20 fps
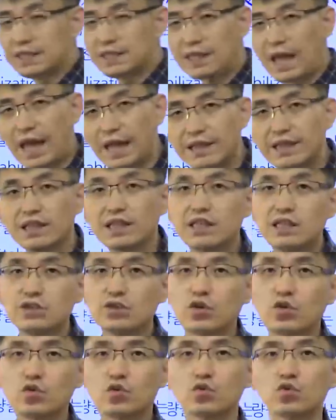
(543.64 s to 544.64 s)

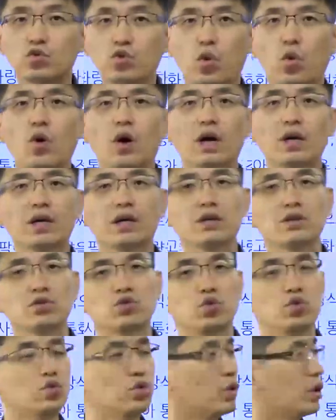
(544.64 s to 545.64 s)
단기적으로 통화량을
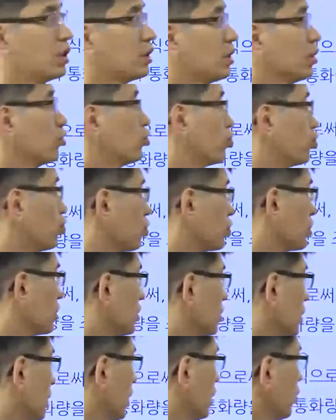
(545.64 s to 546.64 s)
조절할 때 주로
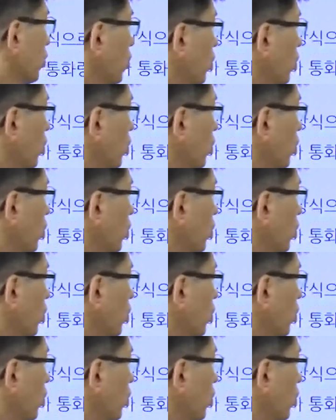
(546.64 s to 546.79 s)
쓰는 게